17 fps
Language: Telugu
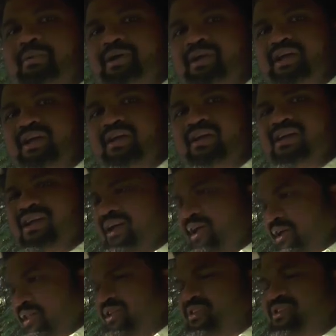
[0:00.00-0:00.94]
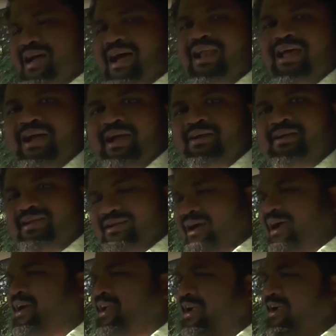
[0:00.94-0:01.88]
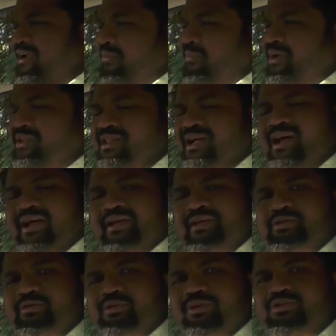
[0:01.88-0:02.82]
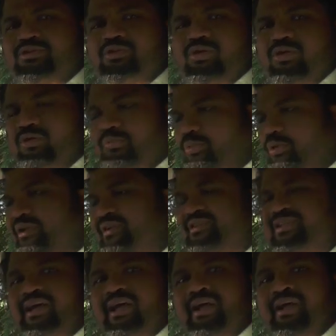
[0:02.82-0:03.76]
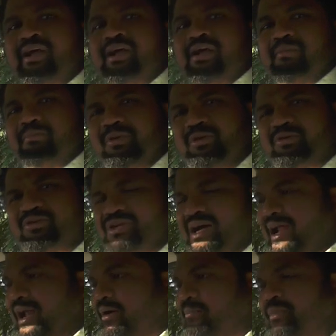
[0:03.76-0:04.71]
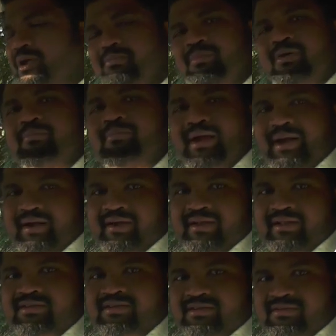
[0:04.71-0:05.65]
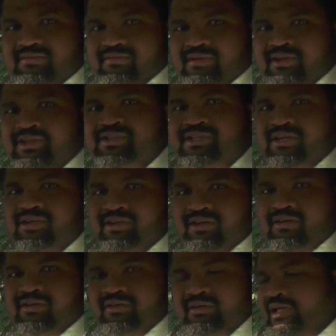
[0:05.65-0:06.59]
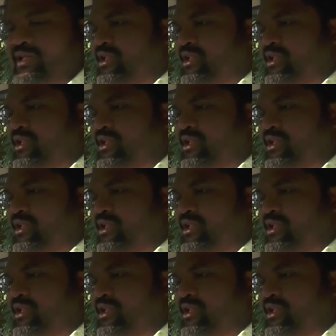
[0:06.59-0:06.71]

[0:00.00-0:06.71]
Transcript: కాబట్టి ఇది చాలా అంటే అంటే మిగతా ఎస్యూవీస్తో పోలిస్తే మీకు చాలా మినిమం మెయింటెనెన్స్ ఇంజిన్ uh,